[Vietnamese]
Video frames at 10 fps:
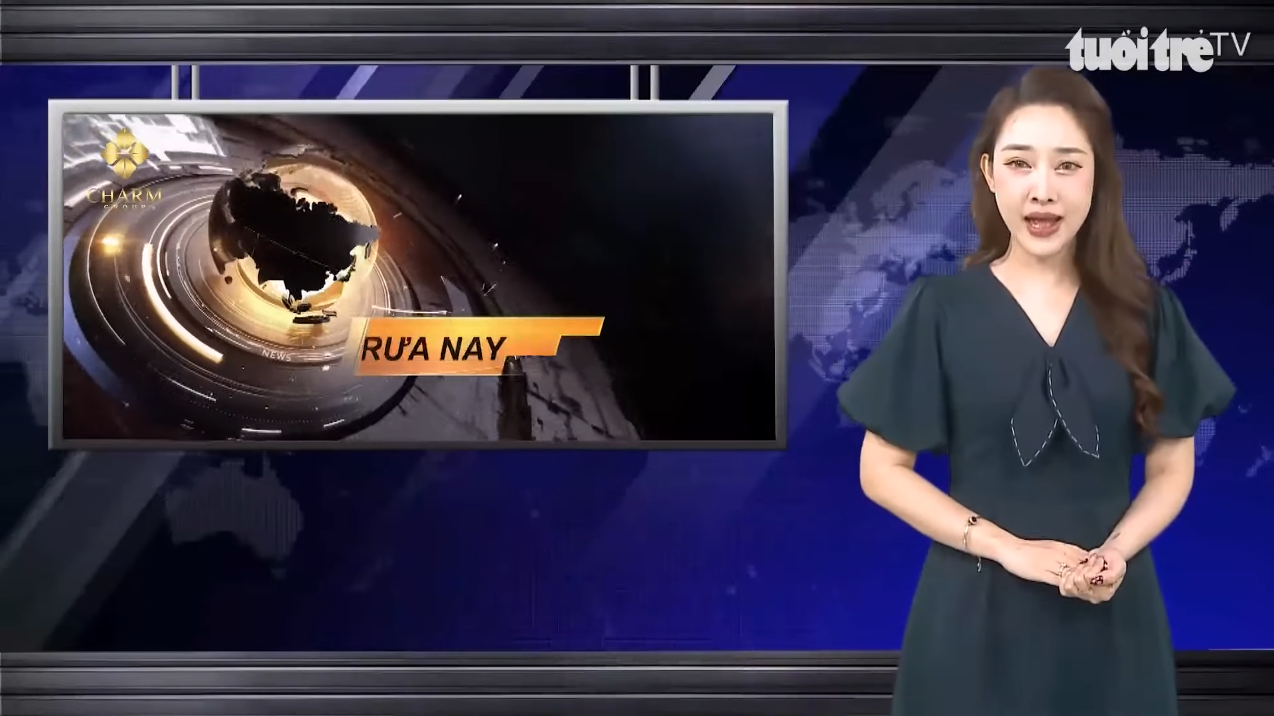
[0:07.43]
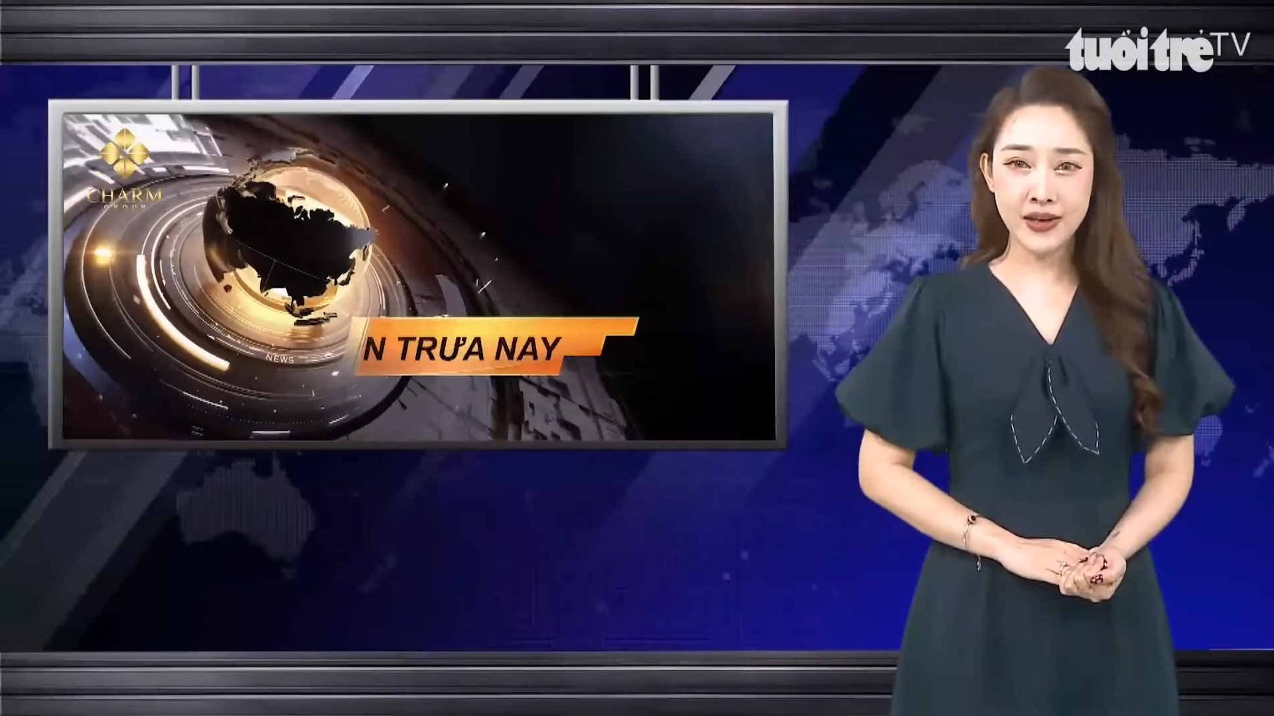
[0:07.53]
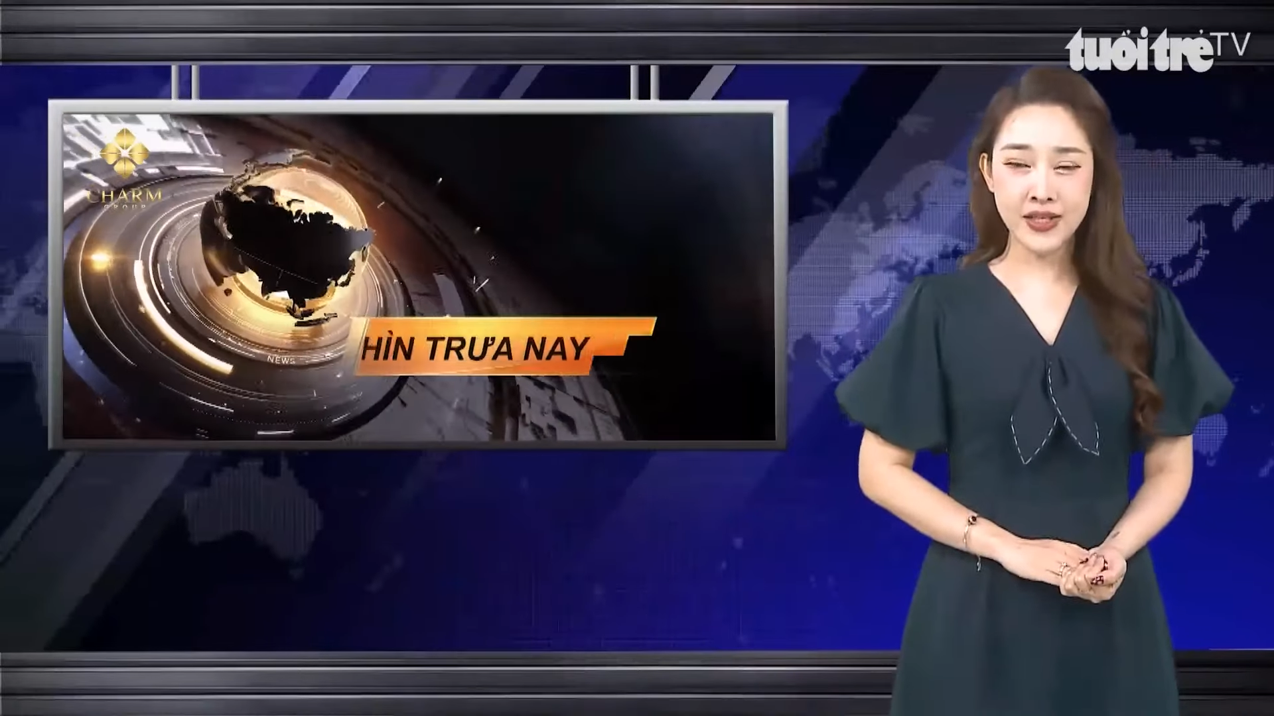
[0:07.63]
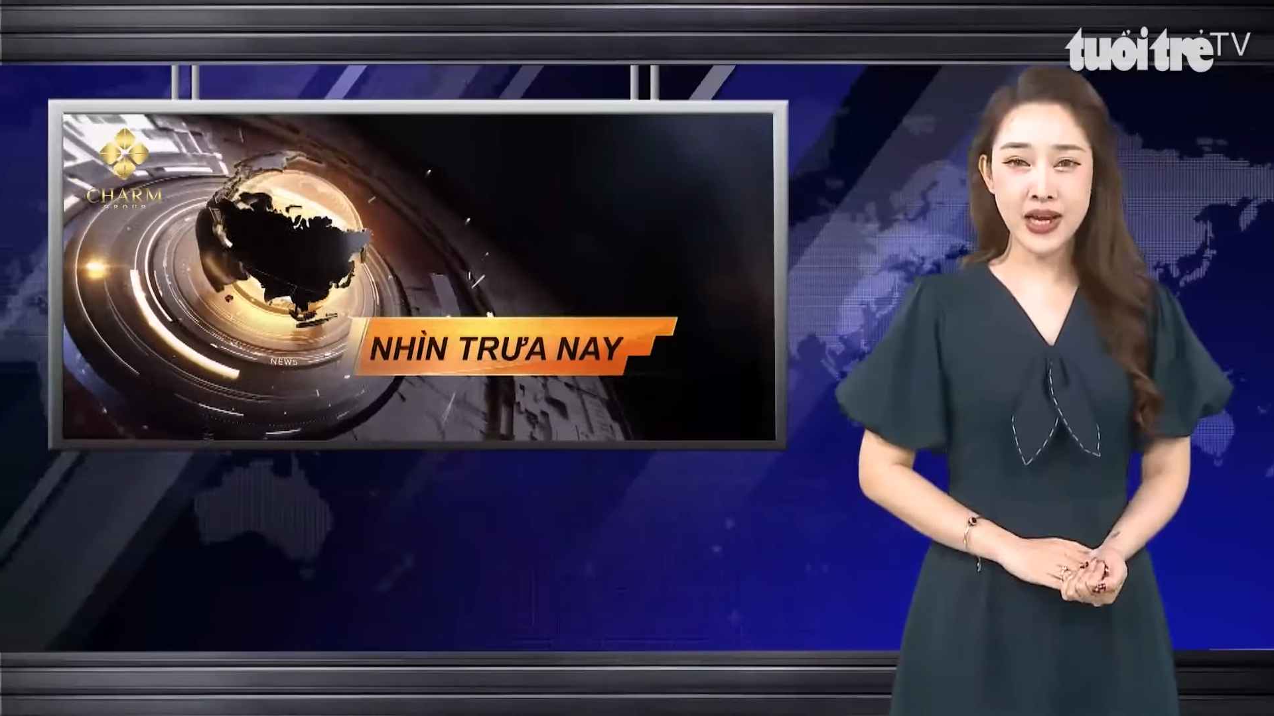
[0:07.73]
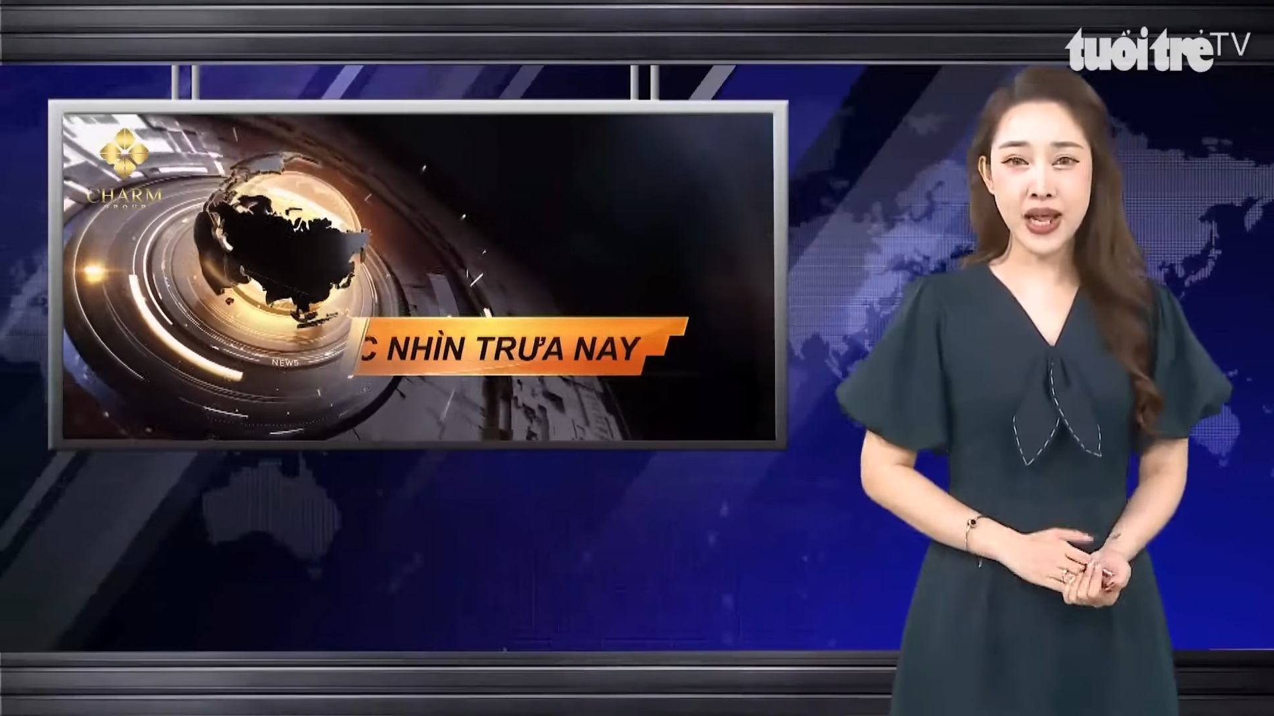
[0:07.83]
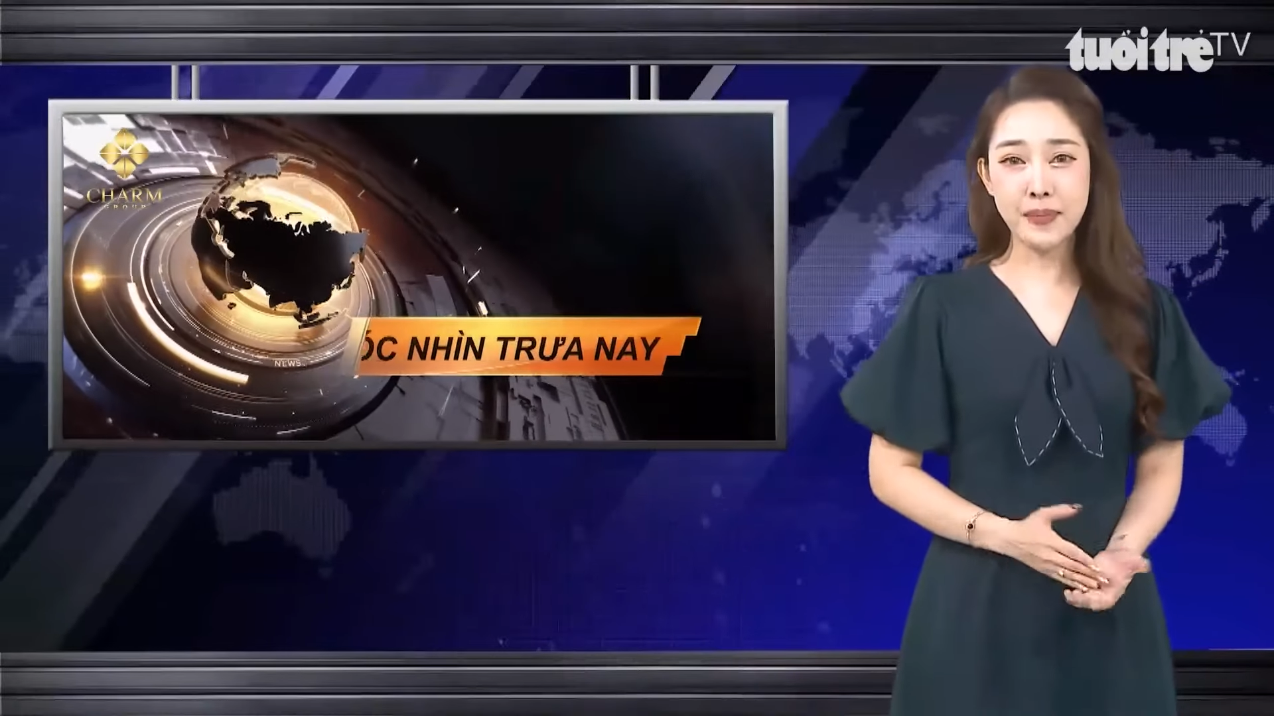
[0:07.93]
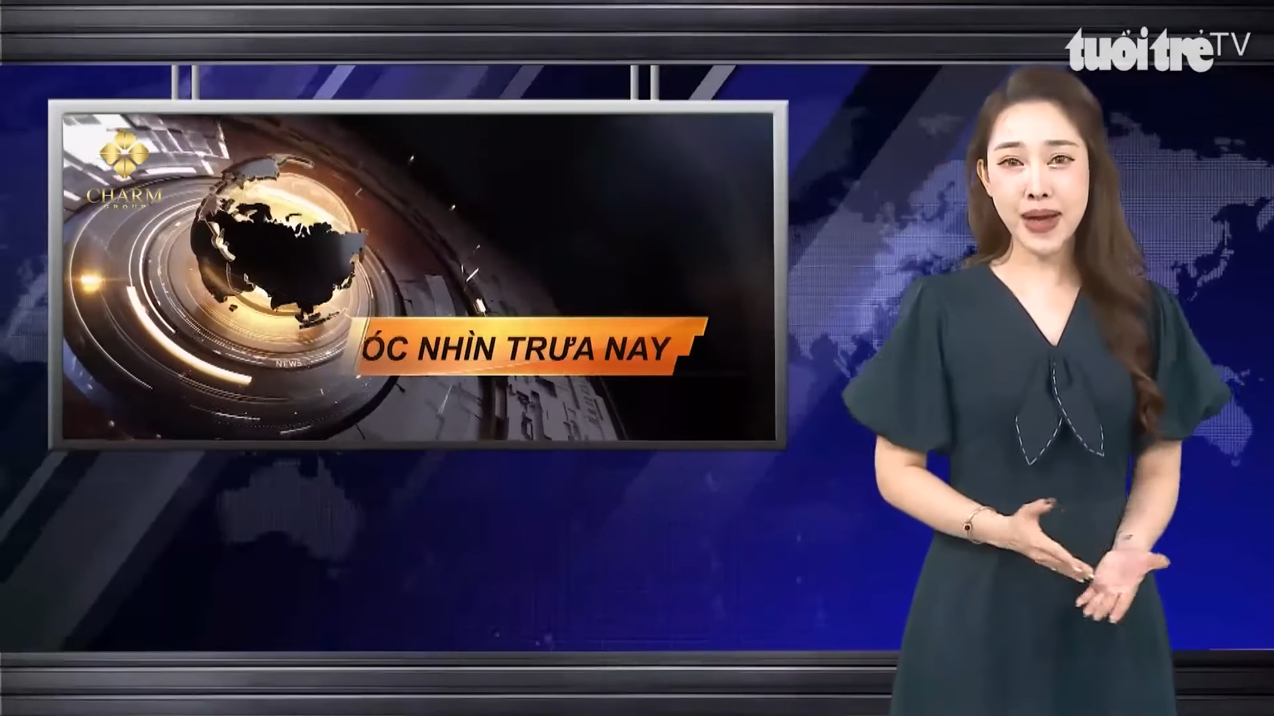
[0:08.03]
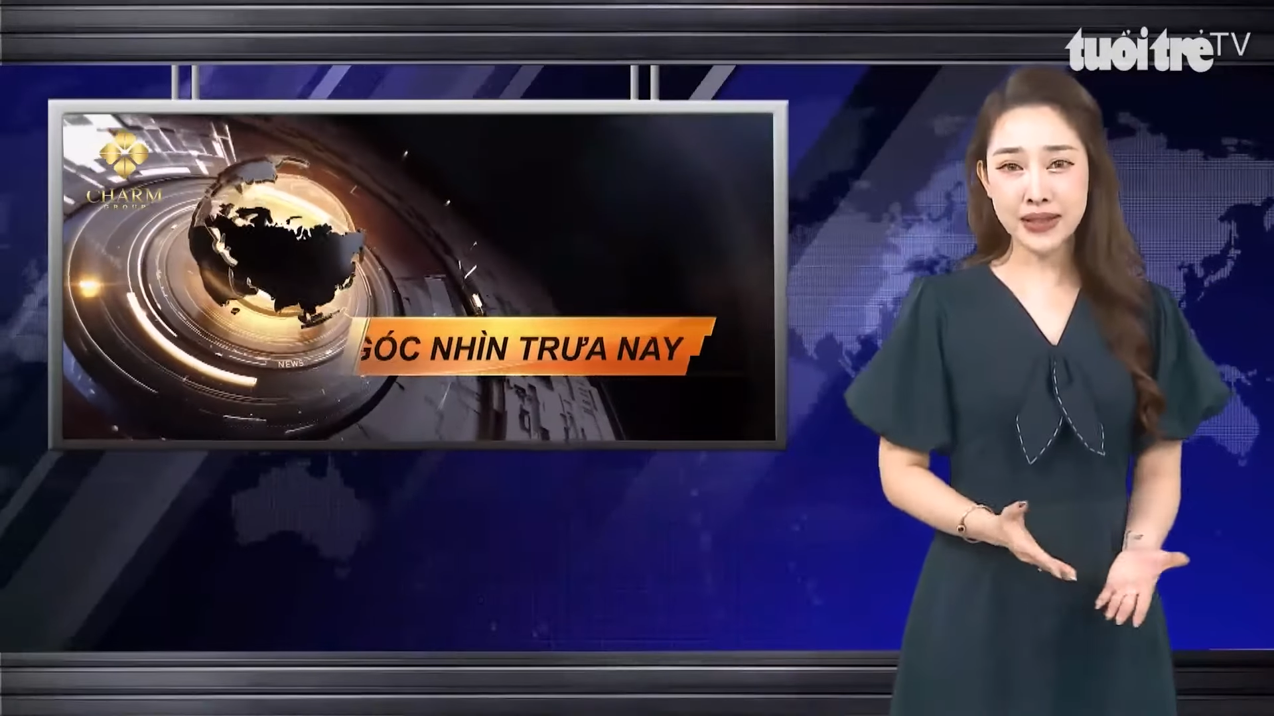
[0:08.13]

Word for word: ra lệnh bắt